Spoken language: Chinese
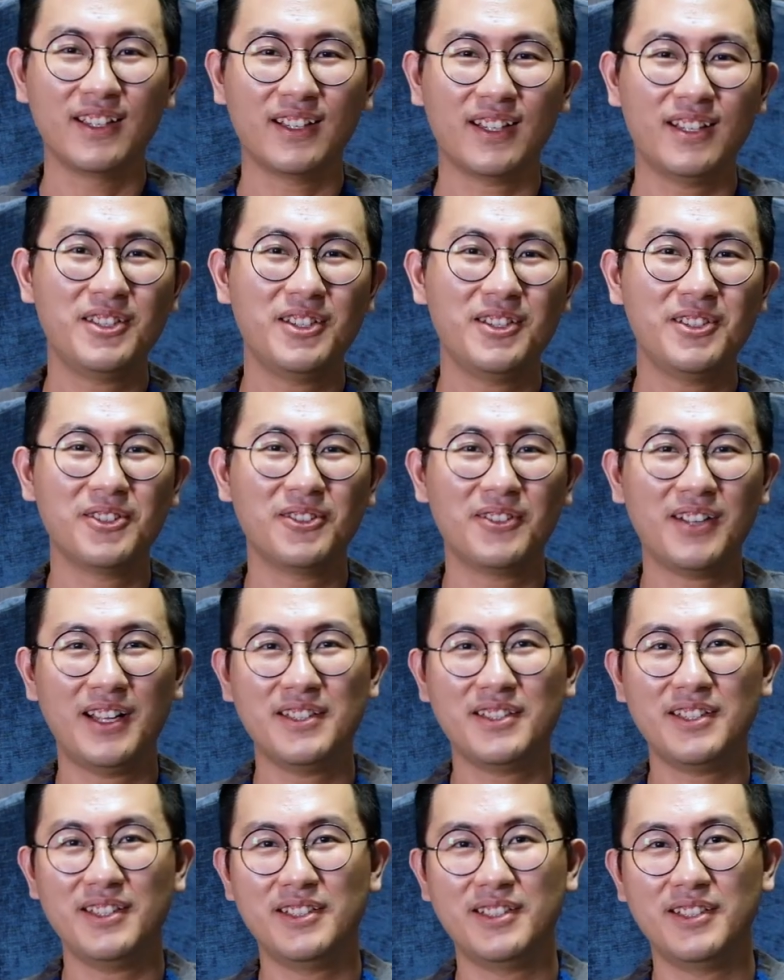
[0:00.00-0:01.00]
感谢你收
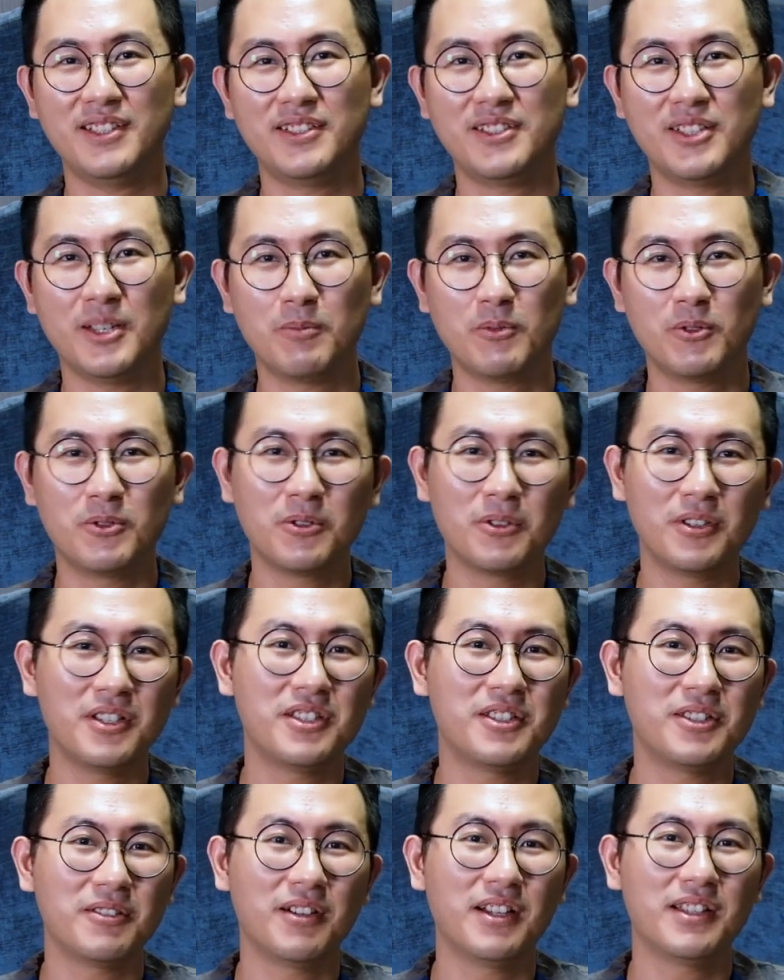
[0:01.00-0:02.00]
看这一集的节目。如果你
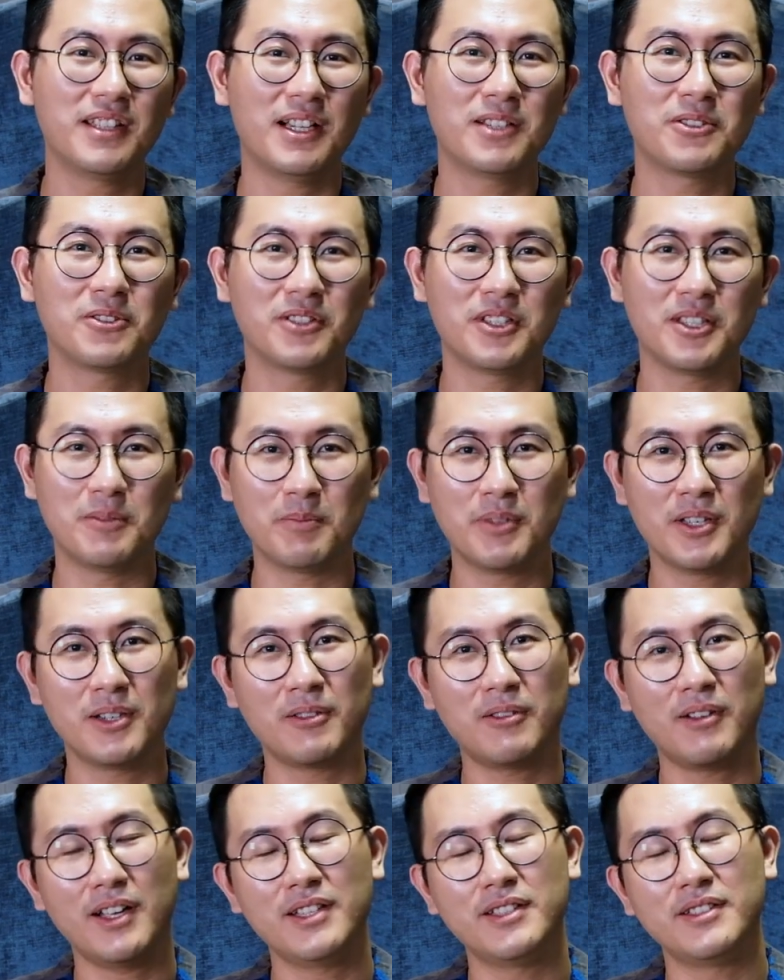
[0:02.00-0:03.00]
喜欢大雄的影
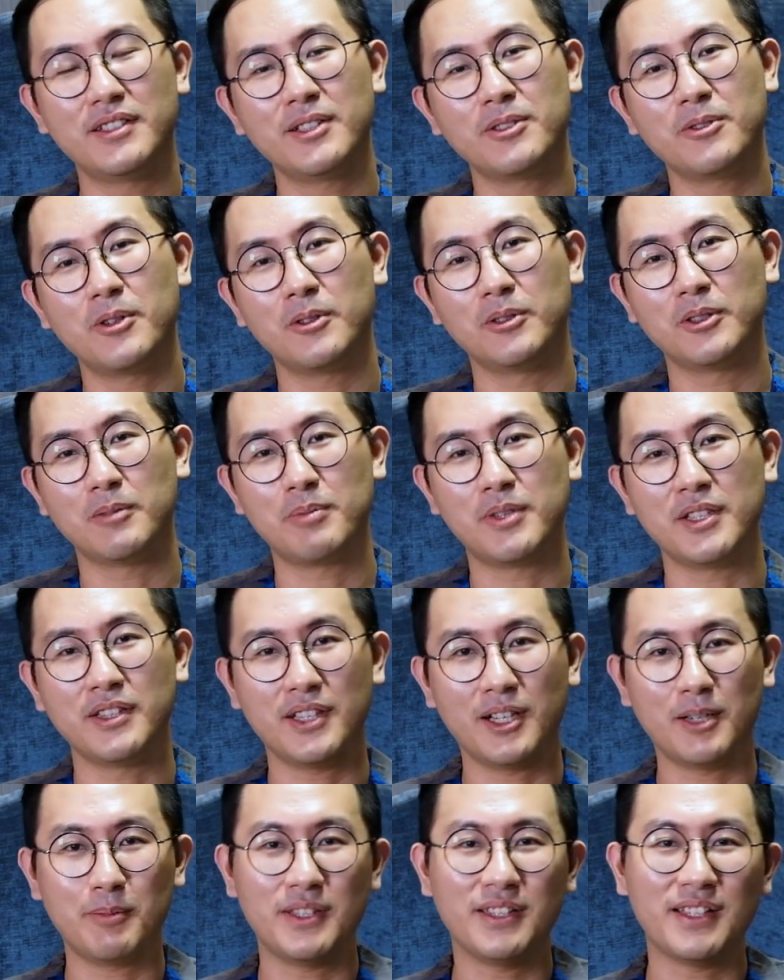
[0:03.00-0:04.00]
片，欢迎订阅我的频
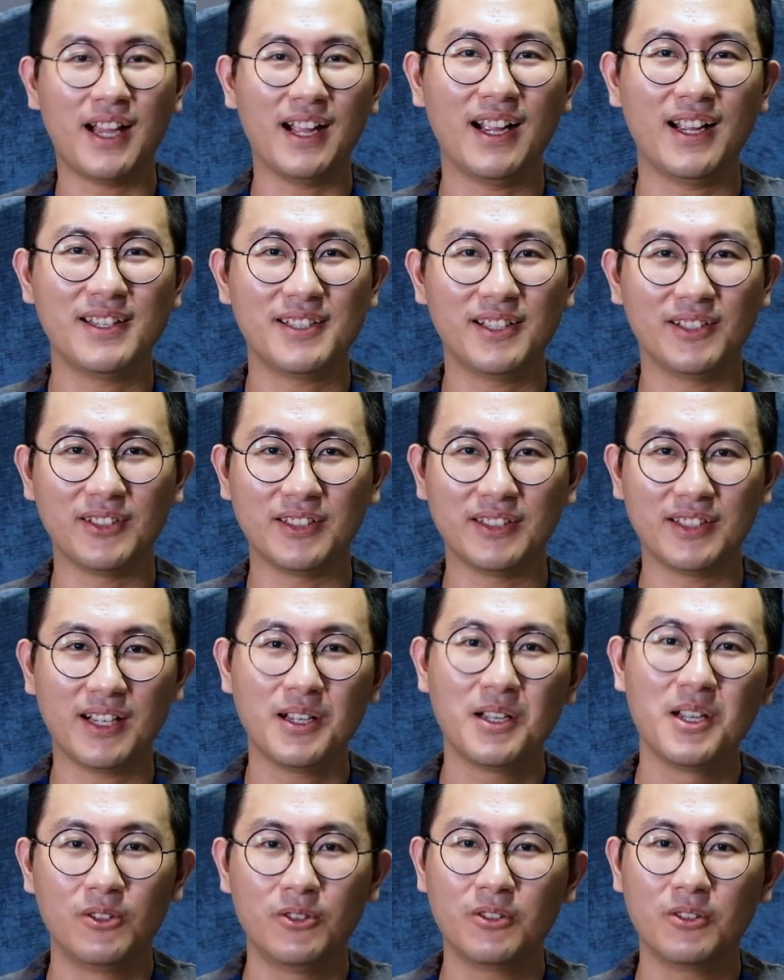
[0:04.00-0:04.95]
道并开小铃铛。